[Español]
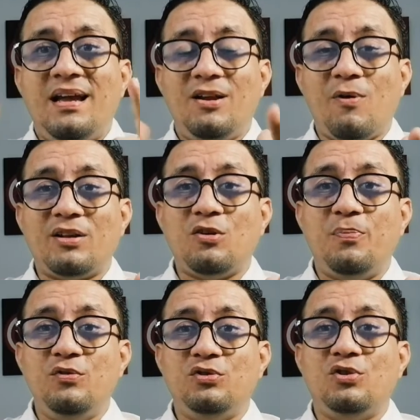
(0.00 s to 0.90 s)
El cuarto
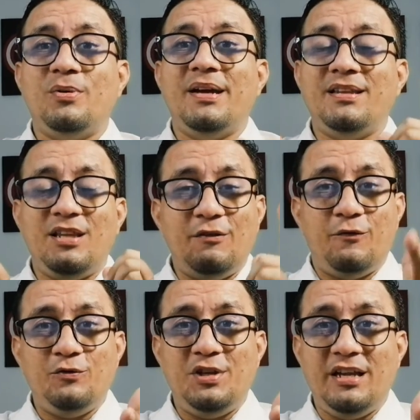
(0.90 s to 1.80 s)
punto es
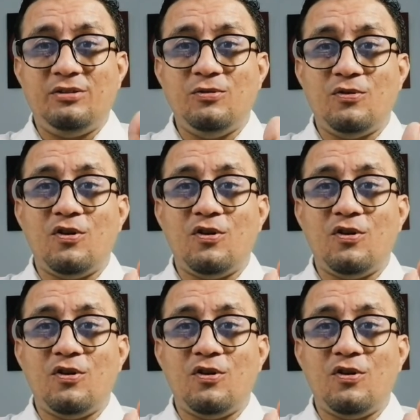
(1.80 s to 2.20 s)
difundir tu